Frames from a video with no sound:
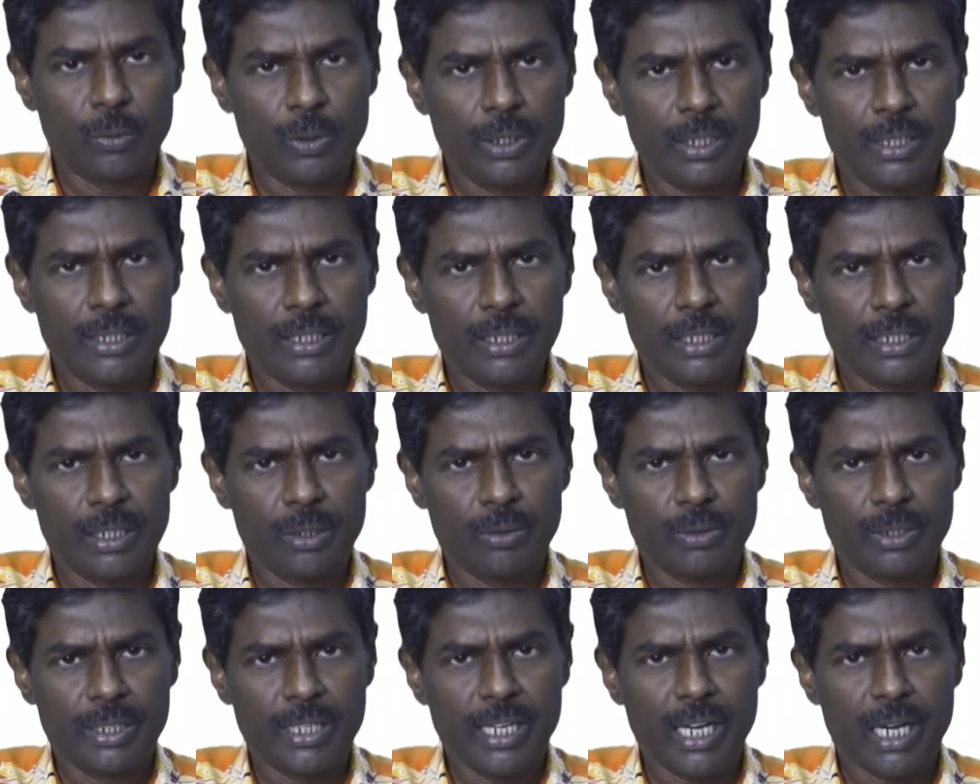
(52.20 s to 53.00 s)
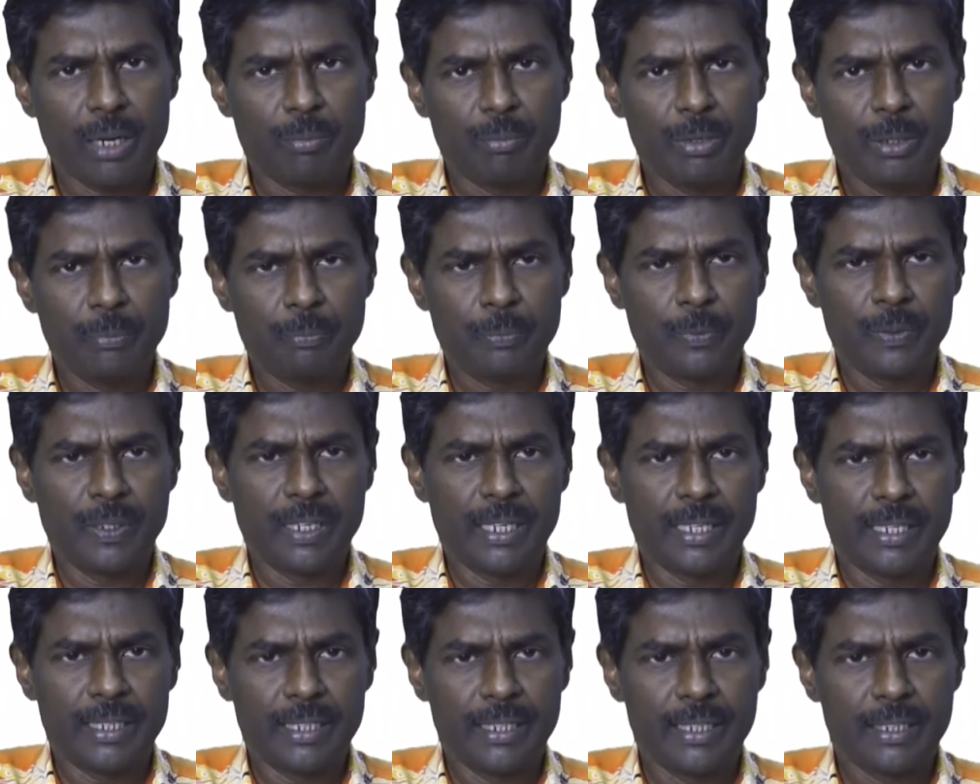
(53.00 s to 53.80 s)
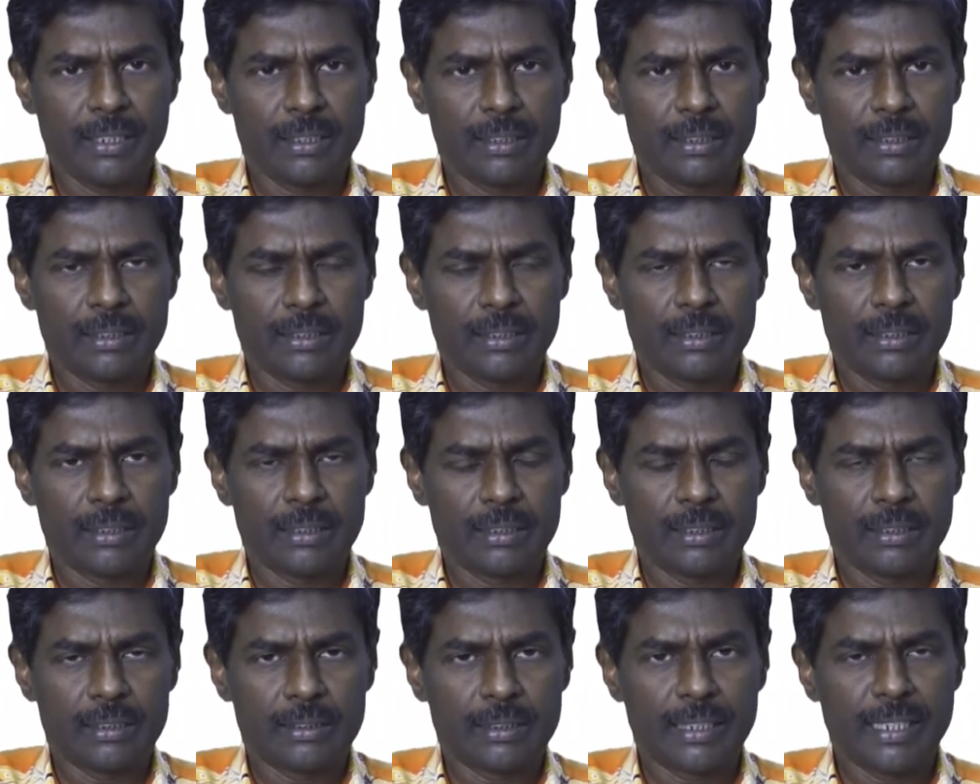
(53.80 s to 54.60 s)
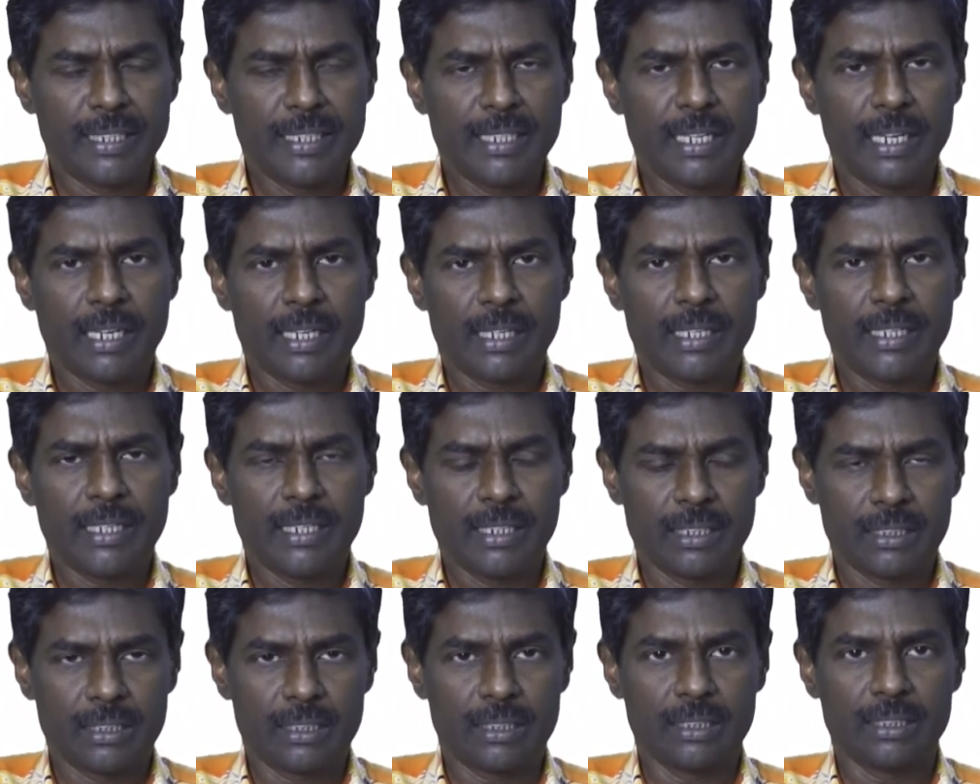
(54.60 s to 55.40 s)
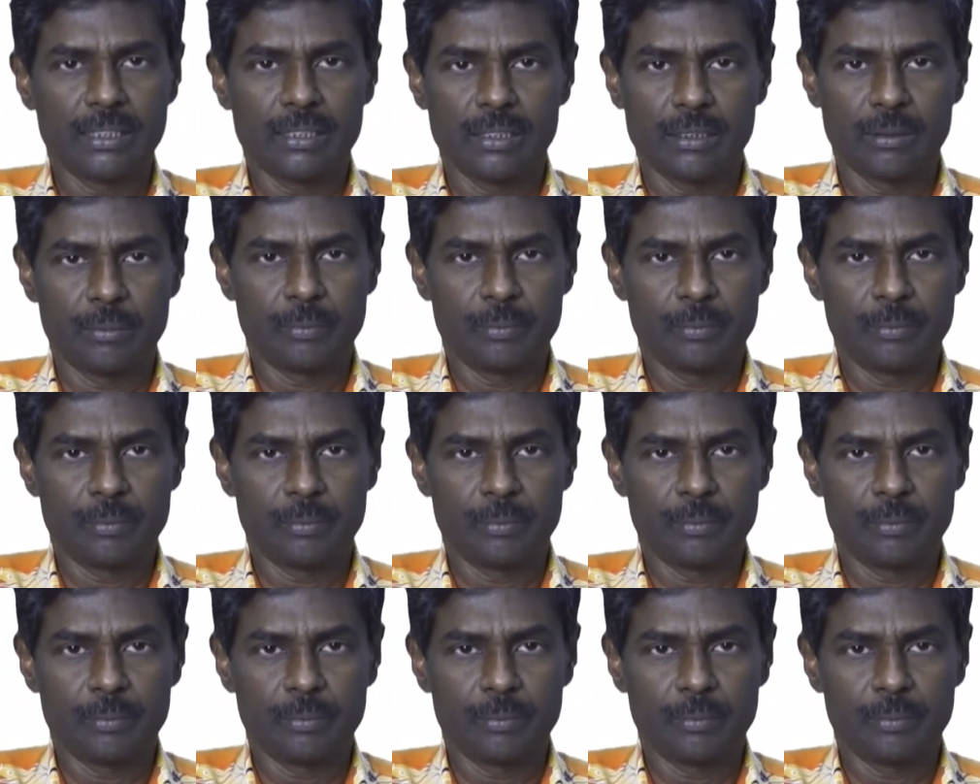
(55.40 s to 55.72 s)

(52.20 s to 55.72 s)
ஒலிகளினுடைய அமைப்பு நிலையை தனியாக எடுத்து